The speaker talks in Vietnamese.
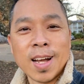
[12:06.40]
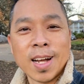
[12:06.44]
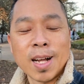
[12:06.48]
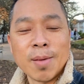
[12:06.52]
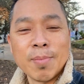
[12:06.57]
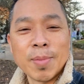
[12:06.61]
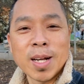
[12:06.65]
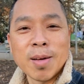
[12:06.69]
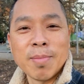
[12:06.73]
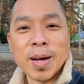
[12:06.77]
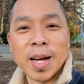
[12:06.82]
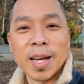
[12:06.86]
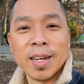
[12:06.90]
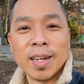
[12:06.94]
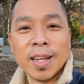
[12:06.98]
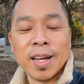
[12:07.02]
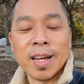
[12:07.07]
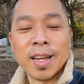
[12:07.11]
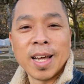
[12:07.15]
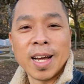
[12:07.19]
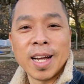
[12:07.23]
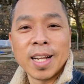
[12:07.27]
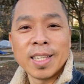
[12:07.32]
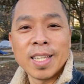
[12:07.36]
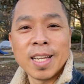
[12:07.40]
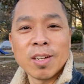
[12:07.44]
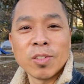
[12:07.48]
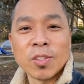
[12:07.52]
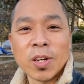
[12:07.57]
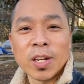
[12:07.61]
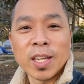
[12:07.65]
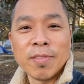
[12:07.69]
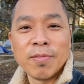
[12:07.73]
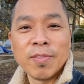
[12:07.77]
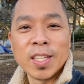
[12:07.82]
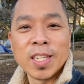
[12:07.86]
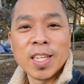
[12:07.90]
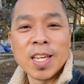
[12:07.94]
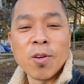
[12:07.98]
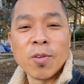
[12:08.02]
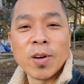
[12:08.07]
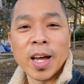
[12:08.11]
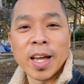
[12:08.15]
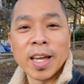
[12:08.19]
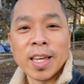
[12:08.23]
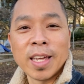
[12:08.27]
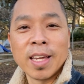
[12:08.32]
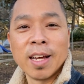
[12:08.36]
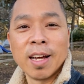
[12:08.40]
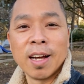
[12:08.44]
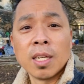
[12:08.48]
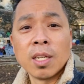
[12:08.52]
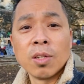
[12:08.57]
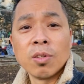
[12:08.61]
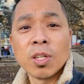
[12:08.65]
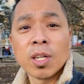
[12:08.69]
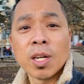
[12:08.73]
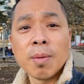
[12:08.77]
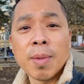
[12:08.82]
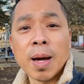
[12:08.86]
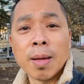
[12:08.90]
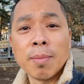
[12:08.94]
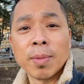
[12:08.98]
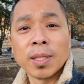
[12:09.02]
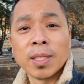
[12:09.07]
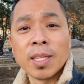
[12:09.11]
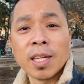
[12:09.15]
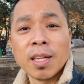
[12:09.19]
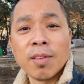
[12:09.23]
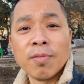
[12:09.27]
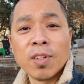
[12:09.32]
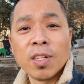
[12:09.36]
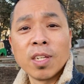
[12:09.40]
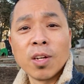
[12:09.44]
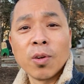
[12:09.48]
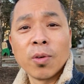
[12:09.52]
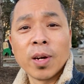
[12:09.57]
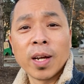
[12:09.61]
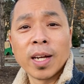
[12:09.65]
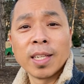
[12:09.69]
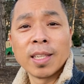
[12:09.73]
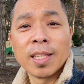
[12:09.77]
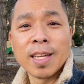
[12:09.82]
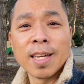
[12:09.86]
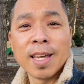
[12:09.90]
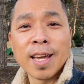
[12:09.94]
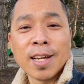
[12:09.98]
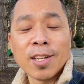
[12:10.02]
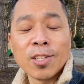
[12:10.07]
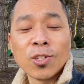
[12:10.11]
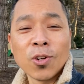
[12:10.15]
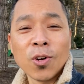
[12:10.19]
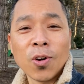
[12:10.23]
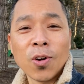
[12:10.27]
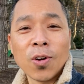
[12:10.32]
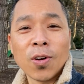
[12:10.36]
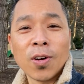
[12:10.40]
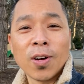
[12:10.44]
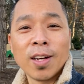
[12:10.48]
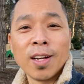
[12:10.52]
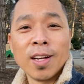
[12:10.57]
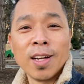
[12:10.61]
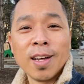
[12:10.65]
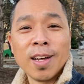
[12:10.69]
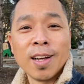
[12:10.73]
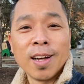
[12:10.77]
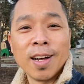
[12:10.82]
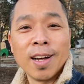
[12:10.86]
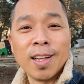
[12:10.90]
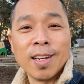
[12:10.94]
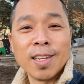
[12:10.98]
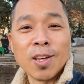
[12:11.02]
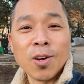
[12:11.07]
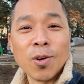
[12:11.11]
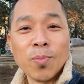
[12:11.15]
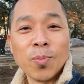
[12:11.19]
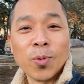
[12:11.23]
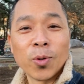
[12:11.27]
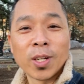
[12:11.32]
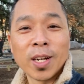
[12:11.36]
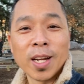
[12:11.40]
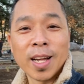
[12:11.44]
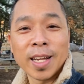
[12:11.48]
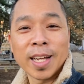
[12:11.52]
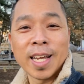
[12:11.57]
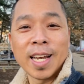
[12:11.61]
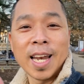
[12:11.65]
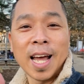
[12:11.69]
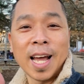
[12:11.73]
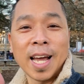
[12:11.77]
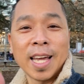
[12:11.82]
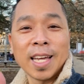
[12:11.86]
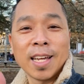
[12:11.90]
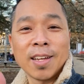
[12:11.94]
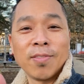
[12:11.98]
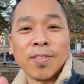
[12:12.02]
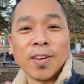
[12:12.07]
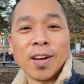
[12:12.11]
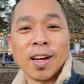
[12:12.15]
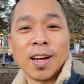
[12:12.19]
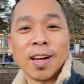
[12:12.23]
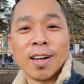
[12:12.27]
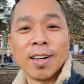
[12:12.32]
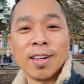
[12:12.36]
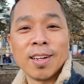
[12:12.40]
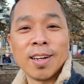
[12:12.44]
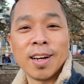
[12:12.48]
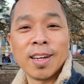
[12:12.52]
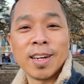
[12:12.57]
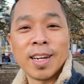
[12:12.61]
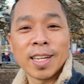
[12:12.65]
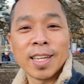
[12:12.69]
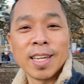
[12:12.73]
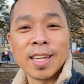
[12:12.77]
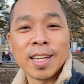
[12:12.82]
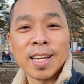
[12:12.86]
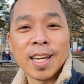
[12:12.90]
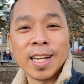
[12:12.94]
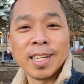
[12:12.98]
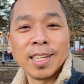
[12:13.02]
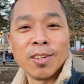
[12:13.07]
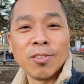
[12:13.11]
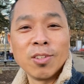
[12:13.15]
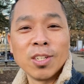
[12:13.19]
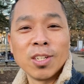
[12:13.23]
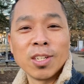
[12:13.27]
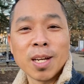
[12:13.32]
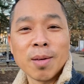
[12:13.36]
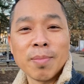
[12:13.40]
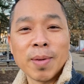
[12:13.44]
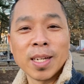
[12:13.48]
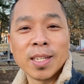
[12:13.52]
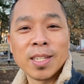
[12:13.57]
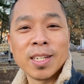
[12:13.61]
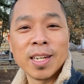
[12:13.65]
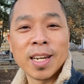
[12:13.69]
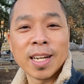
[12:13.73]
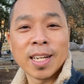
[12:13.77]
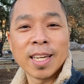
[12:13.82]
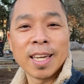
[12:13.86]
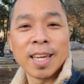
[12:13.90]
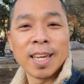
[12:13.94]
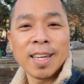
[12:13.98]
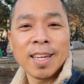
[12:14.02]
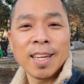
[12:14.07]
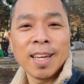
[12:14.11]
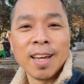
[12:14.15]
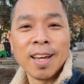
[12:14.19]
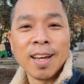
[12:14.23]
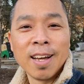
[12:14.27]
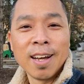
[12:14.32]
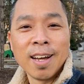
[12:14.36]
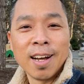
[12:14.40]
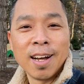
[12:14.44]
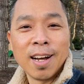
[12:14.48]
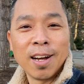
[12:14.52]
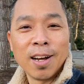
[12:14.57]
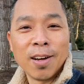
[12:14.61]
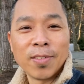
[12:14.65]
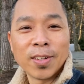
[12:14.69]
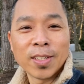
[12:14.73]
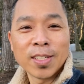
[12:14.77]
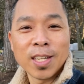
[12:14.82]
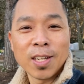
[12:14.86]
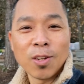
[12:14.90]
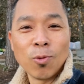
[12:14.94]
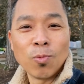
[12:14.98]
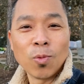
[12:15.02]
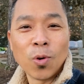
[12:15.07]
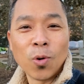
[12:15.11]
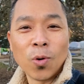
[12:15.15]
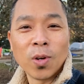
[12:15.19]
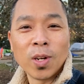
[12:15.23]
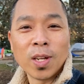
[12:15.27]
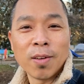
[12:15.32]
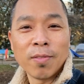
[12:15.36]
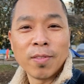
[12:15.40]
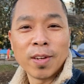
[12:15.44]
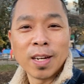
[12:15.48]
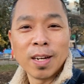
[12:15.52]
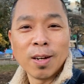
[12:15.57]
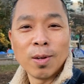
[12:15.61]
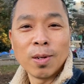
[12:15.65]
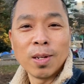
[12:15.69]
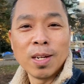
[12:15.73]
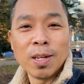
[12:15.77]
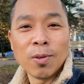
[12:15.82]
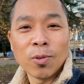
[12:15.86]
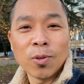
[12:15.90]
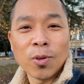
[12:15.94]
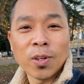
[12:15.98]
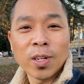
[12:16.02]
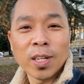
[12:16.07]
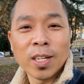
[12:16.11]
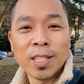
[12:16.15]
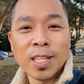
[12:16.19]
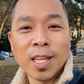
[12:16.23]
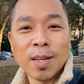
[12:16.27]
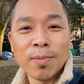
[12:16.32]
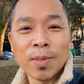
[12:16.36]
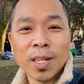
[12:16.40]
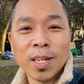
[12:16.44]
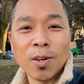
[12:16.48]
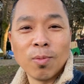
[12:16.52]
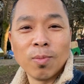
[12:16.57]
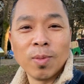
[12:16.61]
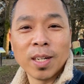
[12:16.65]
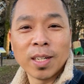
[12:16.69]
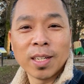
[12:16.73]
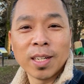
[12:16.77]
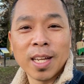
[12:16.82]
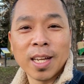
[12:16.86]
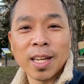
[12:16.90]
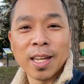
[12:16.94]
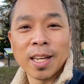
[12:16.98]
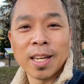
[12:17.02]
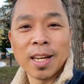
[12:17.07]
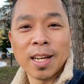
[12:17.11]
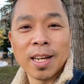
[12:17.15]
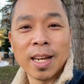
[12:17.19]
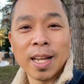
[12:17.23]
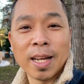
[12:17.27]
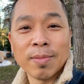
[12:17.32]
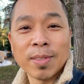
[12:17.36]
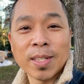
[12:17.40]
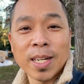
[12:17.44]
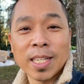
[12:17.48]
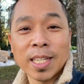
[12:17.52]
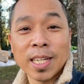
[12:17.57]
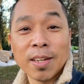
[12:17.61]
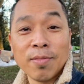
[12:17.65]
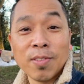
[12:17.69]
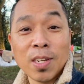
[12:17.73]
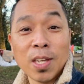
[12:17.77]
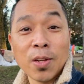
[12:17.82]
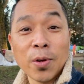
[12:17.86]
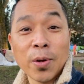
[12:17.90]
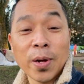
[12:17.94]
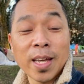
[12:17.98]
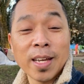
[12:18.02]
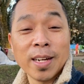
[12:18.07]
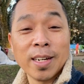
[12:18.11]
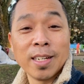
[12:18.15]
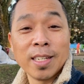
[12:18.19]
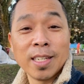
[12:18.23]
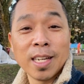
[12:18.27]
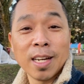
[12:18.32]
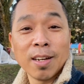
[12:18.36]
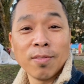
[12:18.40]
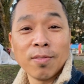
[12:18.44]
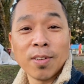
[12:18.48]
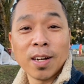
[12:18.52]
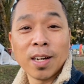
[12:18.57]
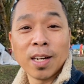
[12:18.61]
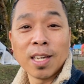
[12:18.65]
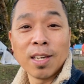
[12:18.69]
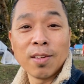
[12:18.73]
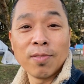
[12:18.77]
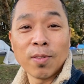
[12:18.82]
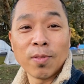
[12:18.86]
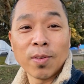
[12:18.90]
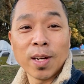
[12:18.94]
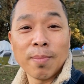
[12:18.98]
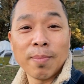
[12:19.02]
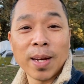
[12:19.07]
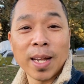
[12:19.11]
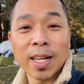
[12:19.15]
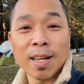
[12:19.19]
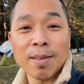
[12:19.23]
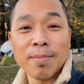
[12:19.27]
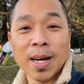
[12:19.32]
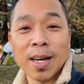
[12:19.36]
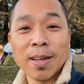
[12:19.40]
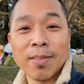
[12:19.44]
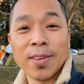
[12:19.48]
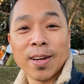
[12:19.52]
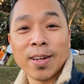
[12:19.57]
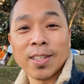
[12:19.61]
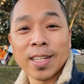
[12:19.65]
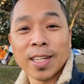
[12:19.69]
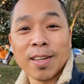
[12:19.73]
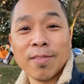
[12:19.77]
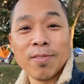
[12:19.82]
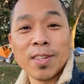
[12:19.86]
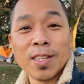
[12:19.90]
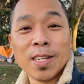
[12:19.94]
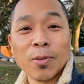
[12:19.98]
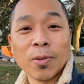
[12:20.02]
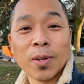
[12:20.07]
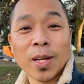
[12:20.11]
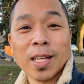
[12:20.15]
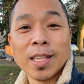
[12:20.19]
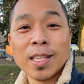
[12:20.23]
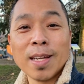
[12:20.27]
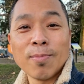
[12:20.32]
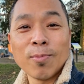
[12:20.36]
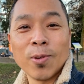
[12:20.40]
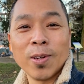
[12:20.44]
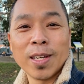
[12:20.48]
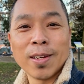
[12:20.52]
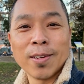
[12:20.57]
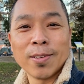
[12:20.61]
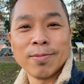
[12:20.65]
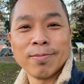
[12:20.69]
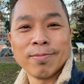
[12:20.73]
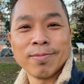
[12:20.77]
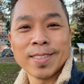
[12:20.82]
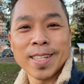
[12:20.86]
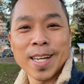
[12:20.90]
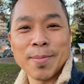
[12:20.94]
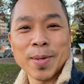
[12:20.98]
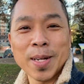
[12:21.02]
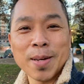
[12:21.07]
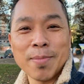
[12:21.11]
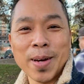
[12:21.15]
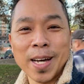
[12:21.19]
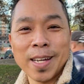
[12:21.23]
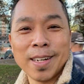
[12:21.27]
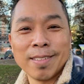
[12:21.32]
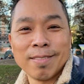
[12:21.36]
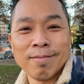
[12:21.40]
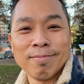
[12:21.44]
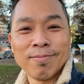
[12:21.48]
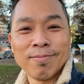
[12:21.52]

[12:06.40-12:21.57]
Cảm ơn các bạn à, đã theo dõi cái video này. Nếu như các bạn mà thích cái video này thì hãy cho à, Leo một à, cái like và đăng ký kênh nếu như các bạn chưa đăng ký và sẽ ủng hộ Leo và để đôi Leo có cái thêm cái động lực để làm ra những cái video hay hơn nhé và hy vọng gặp lại các bạn vào những cái video kế tiếp của Leo Cảm ơn các bạn.